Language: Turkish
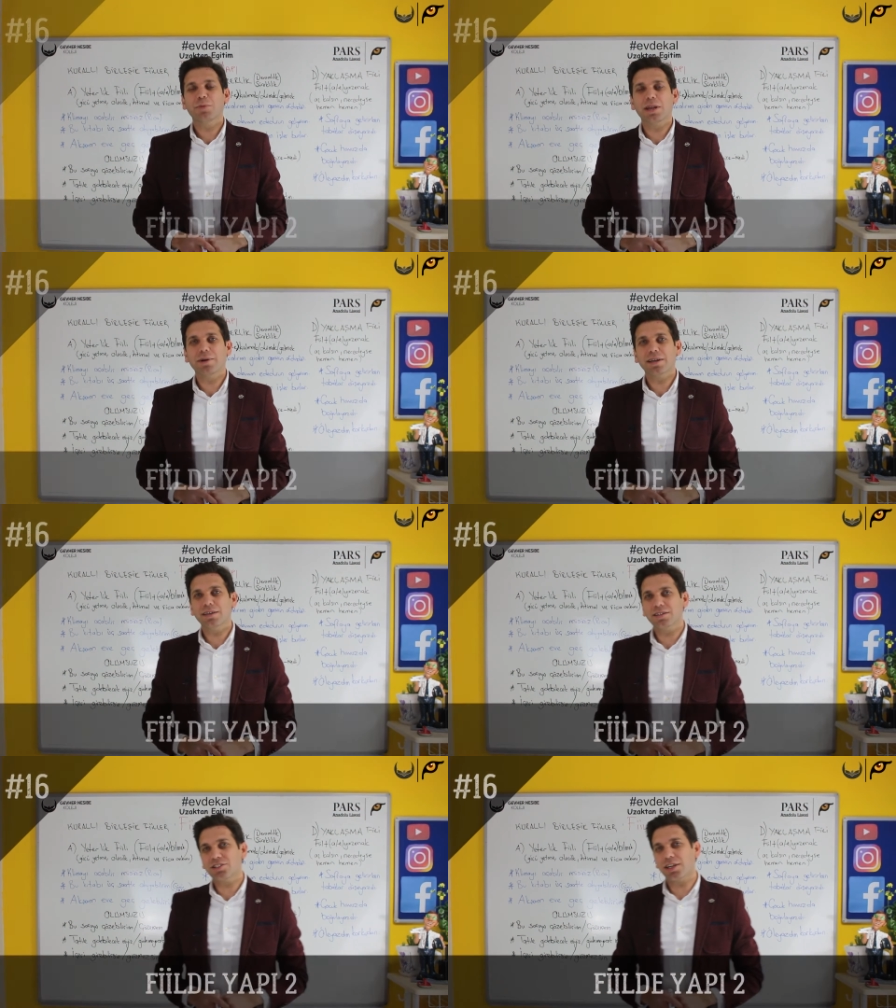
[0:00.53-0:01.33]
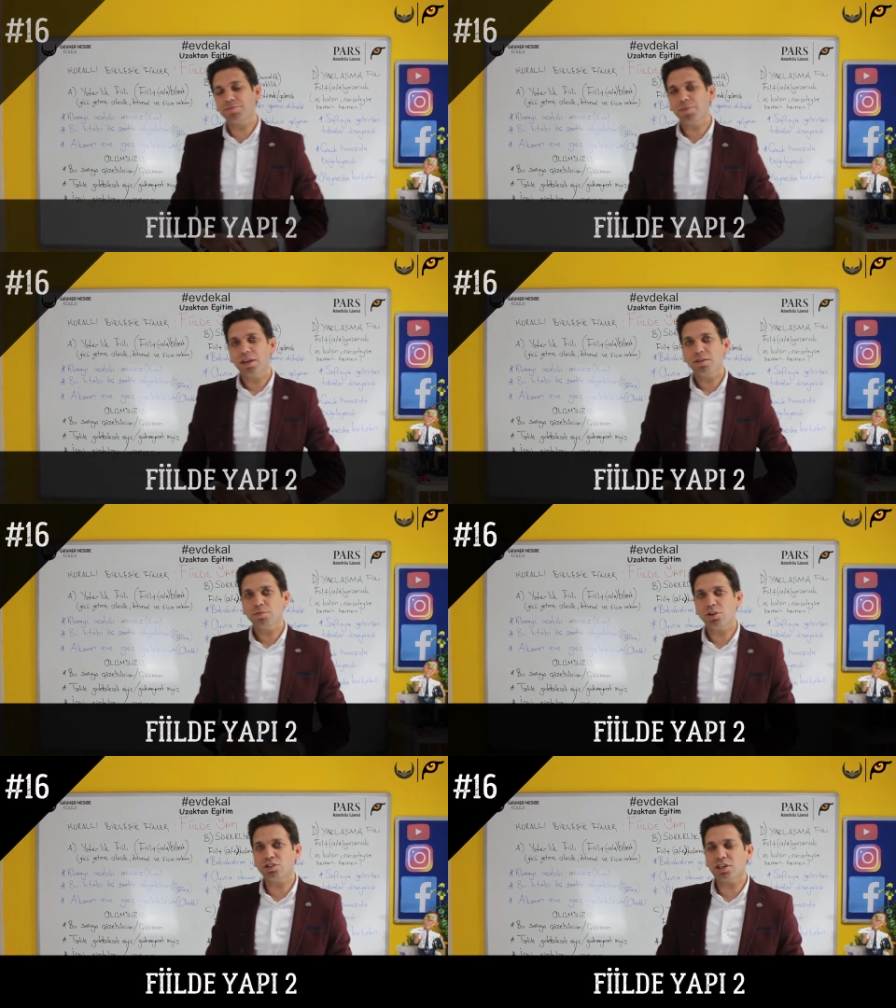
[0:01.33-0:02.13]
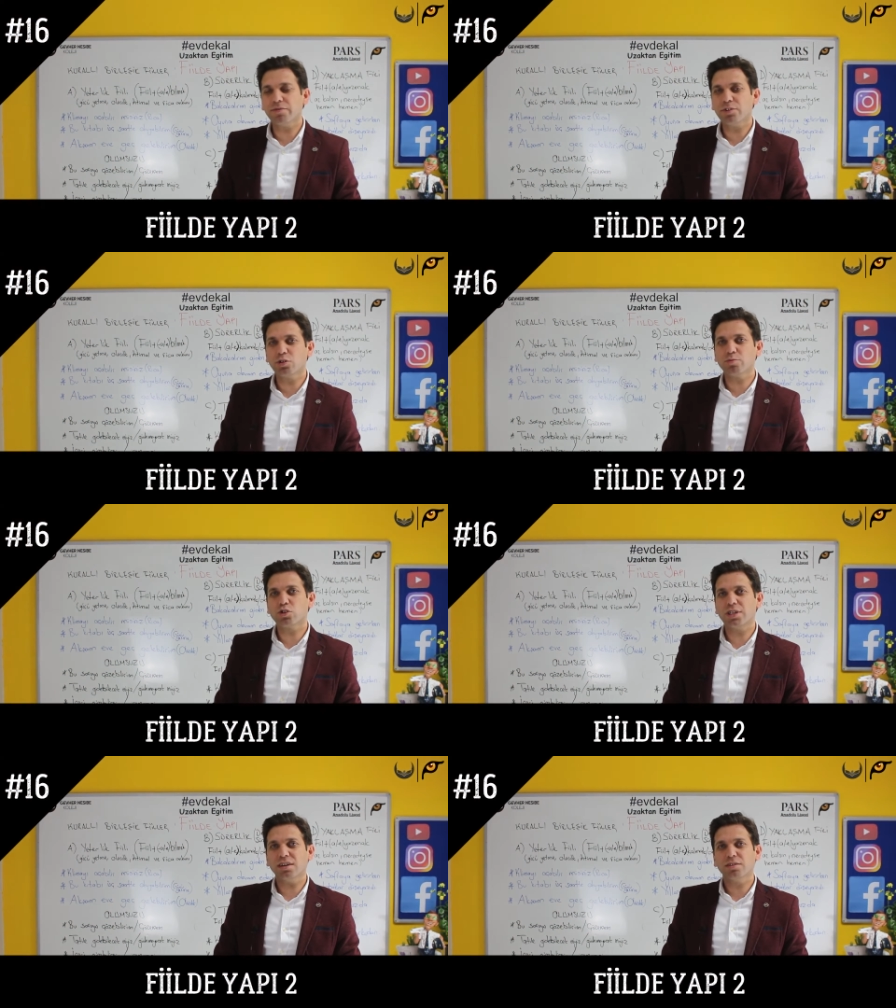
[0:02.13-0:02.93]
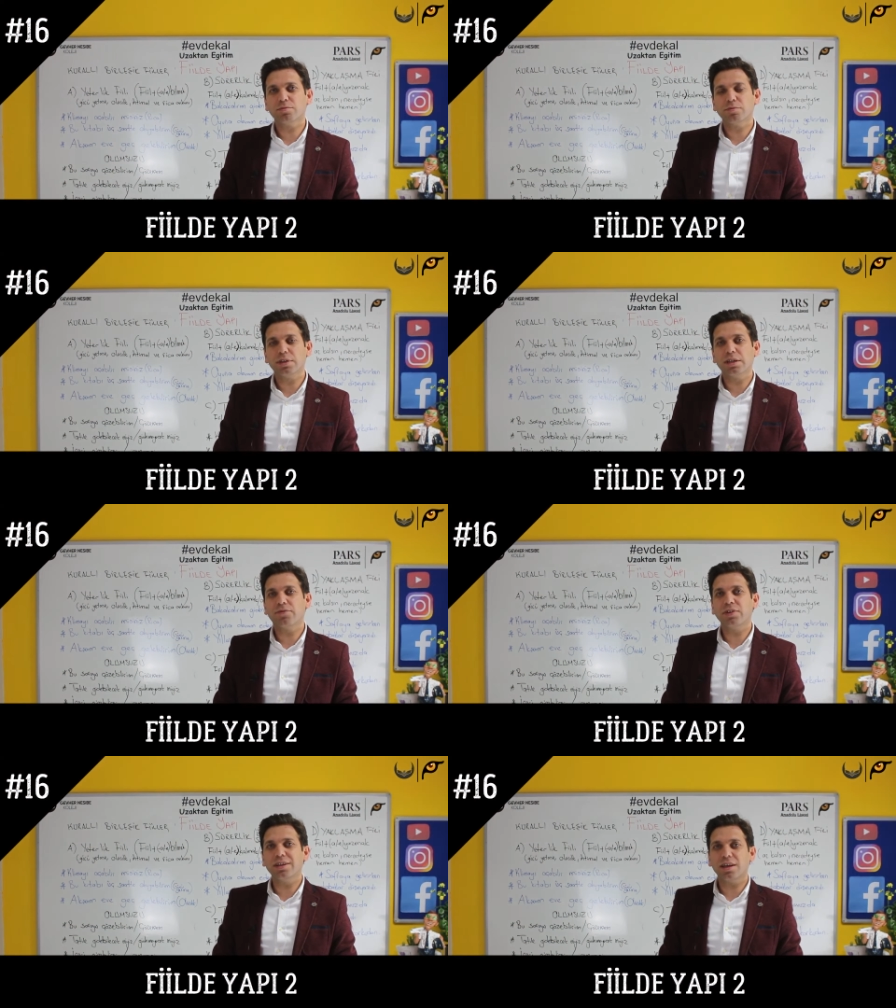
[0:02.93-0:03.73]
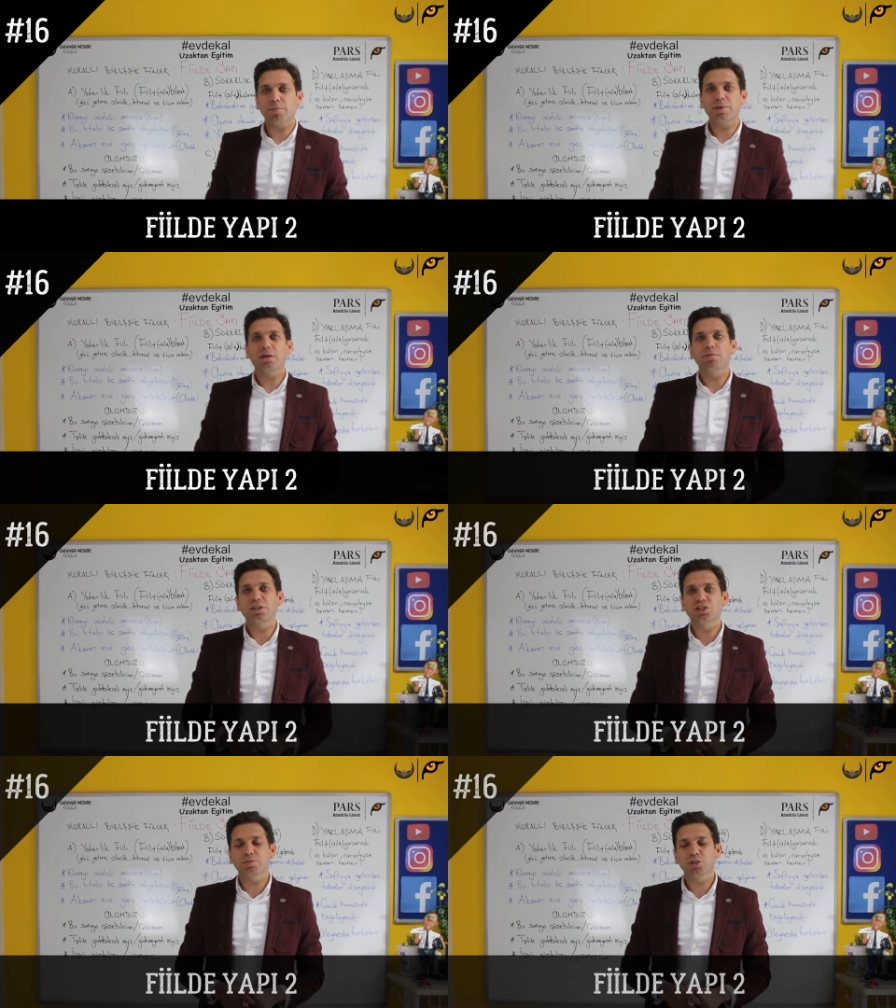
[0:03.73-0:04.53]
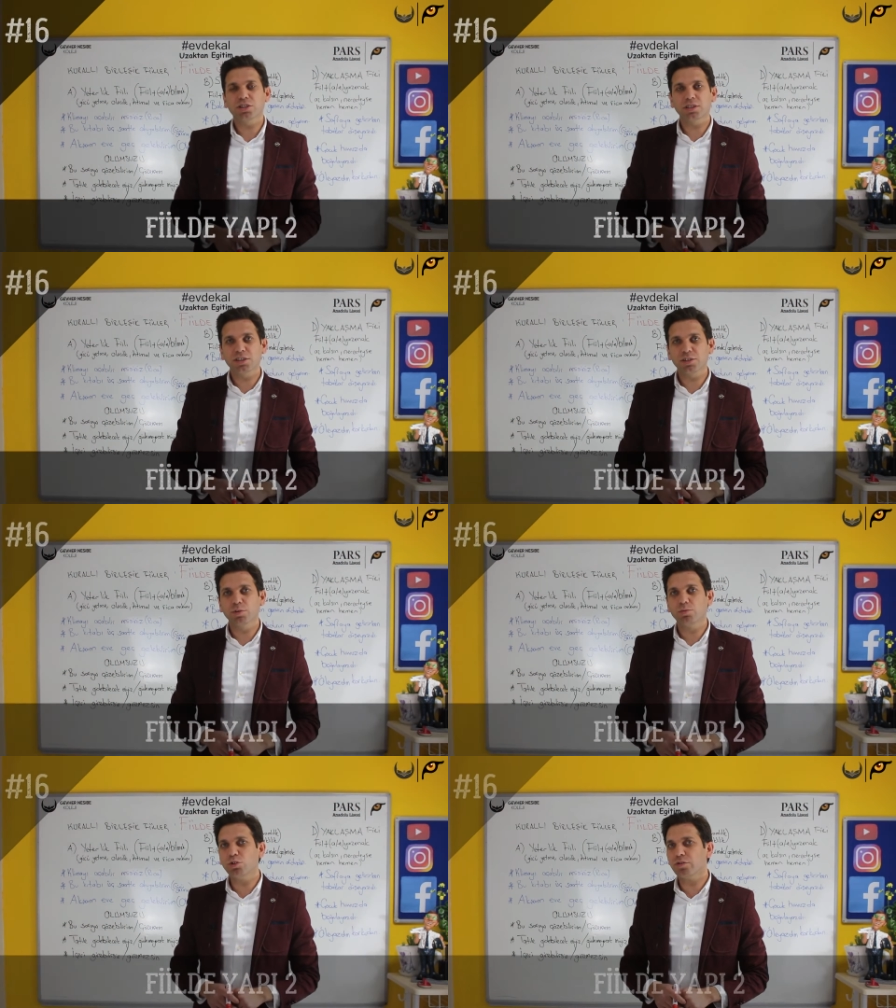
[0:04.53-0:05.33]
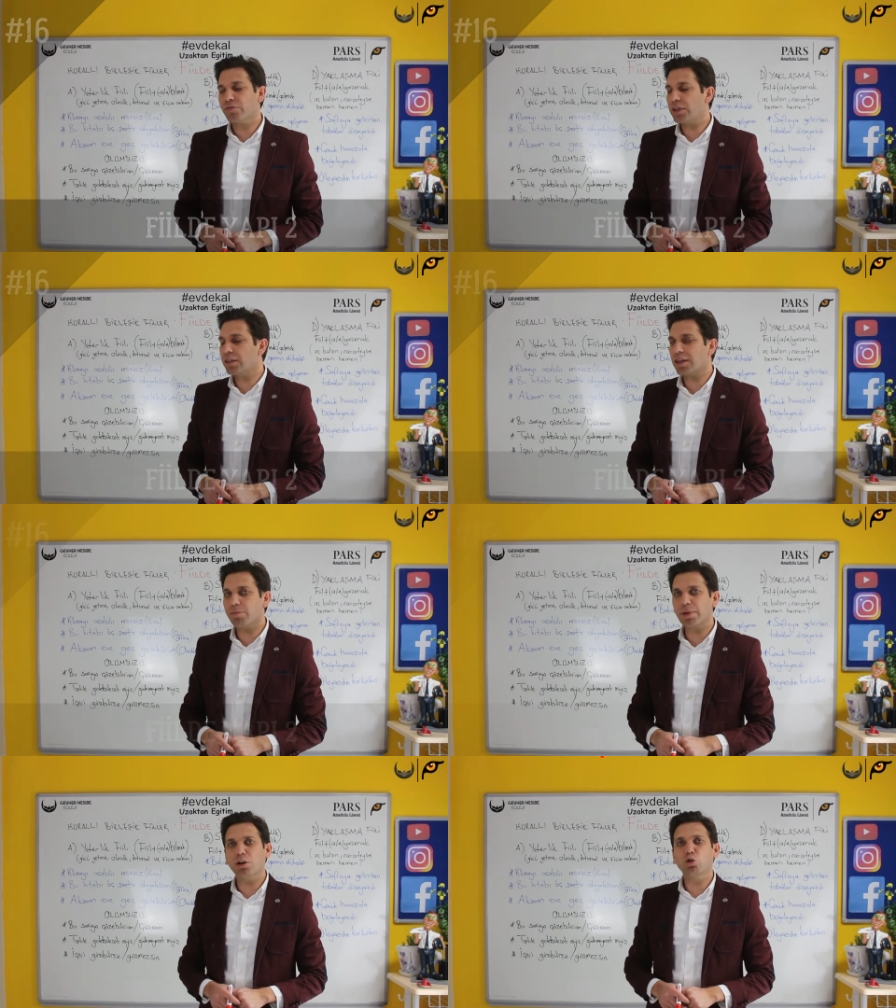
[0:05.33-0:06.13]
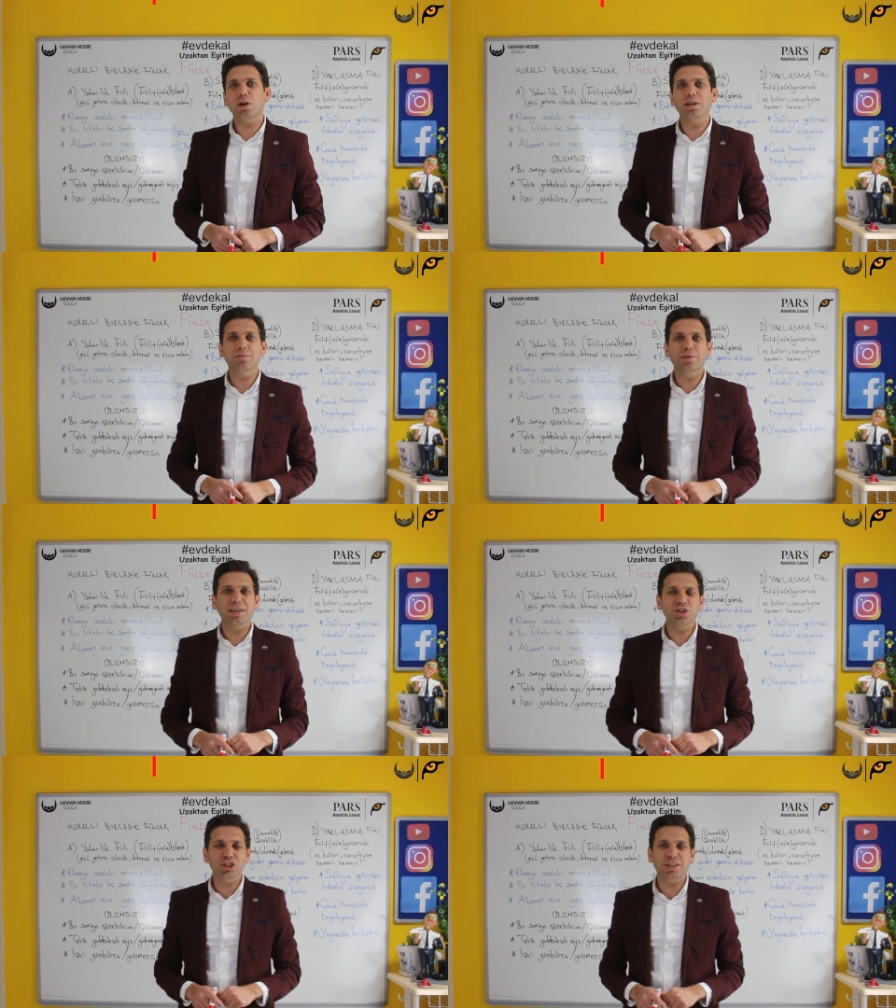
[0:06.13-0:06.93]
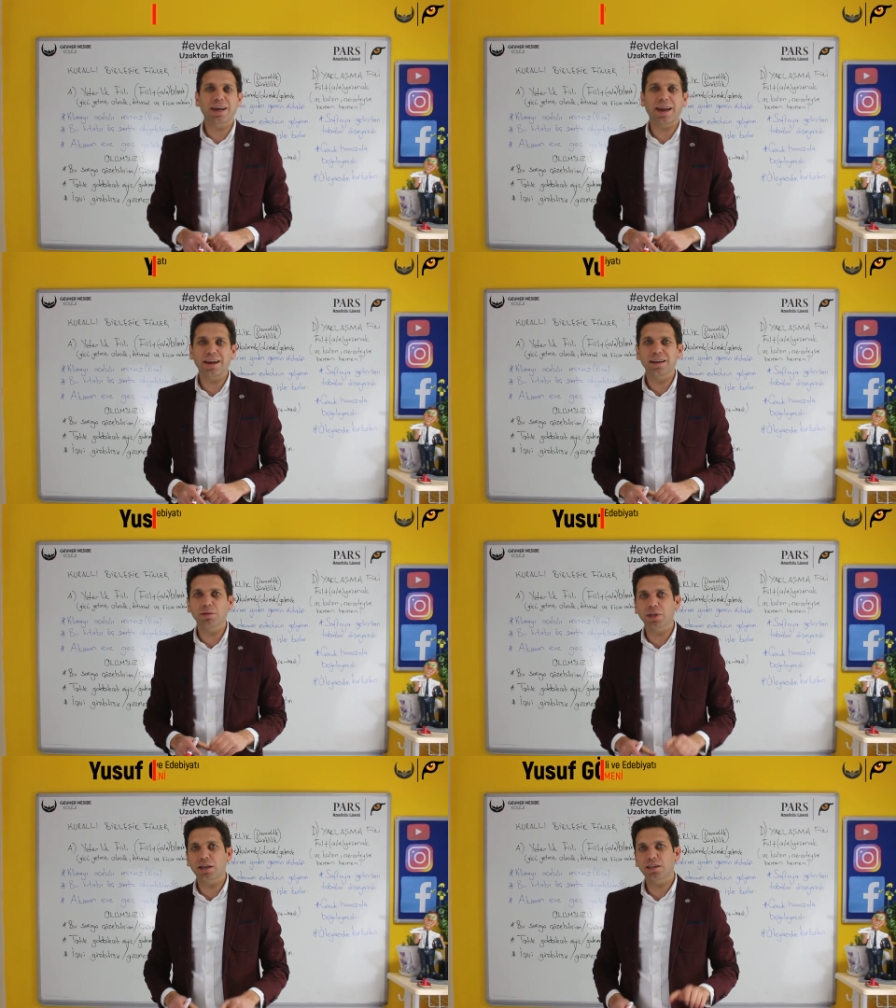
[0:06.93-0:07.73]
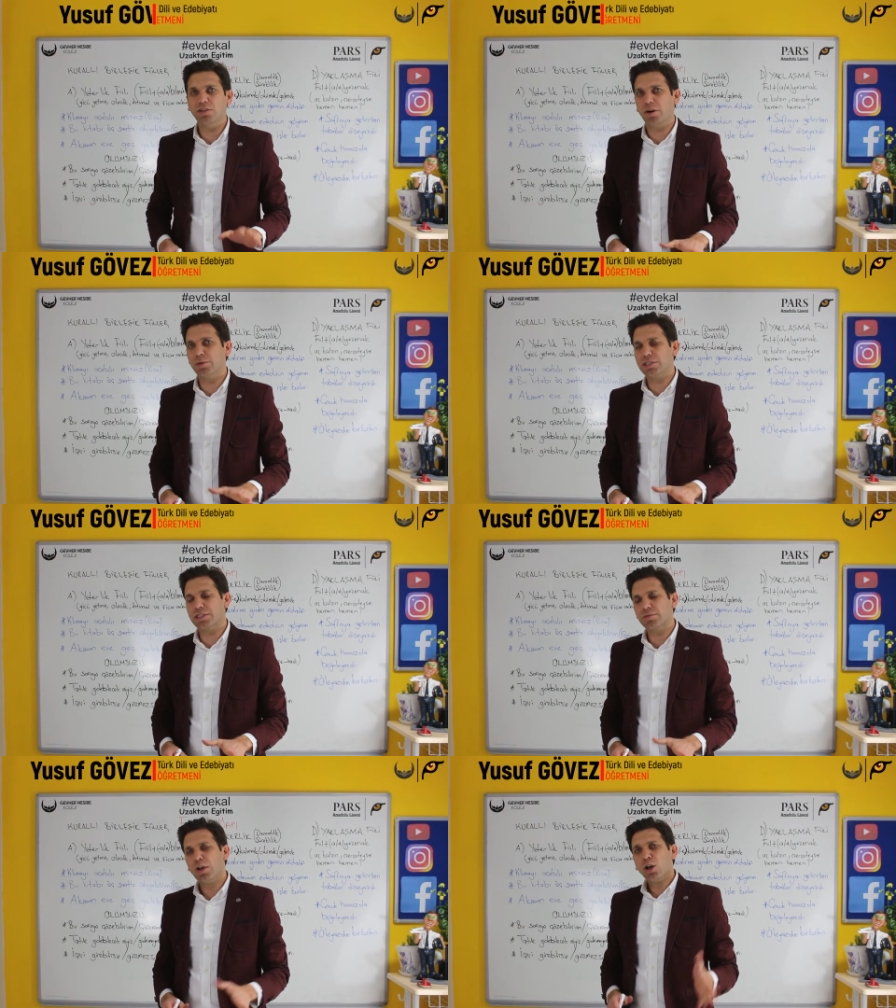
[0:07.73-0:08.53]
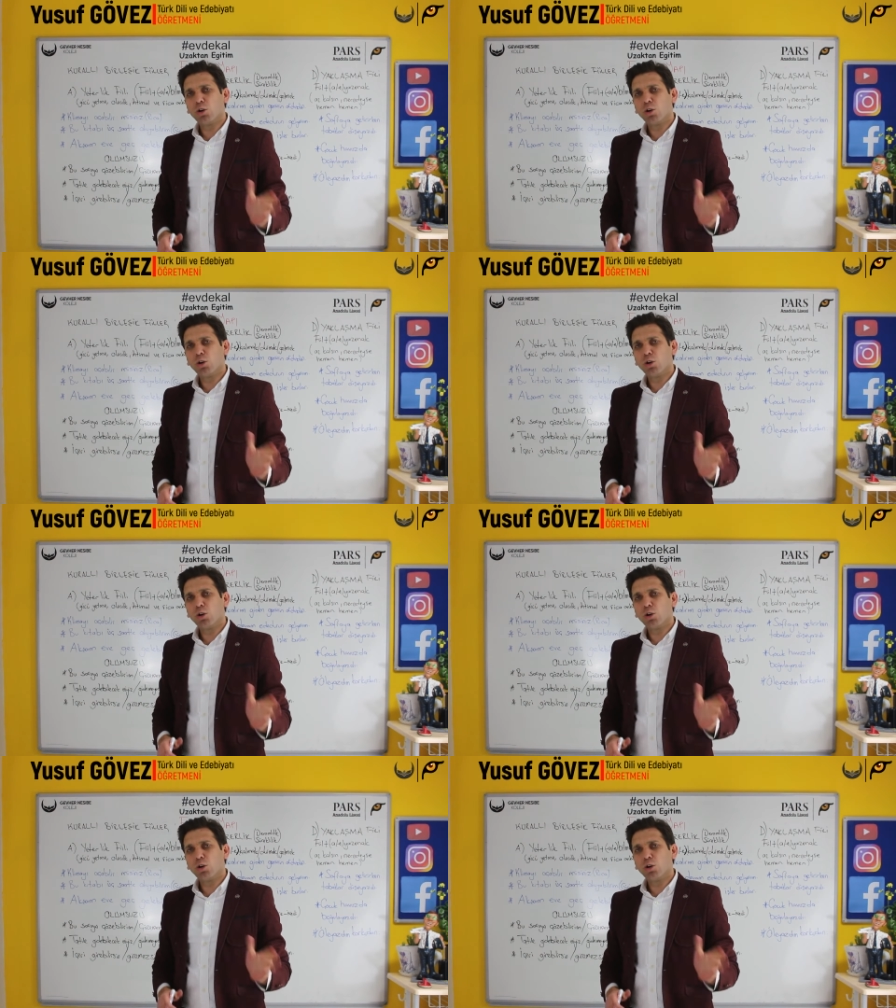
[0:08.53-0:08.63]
Merhaba arkadaşlar. Bir önceki videomuzda e, fiilde yapıya başlamıştık. Şimdi bu fiilde yapıya kurallı birleşik eylemlerle devam edeceğiz.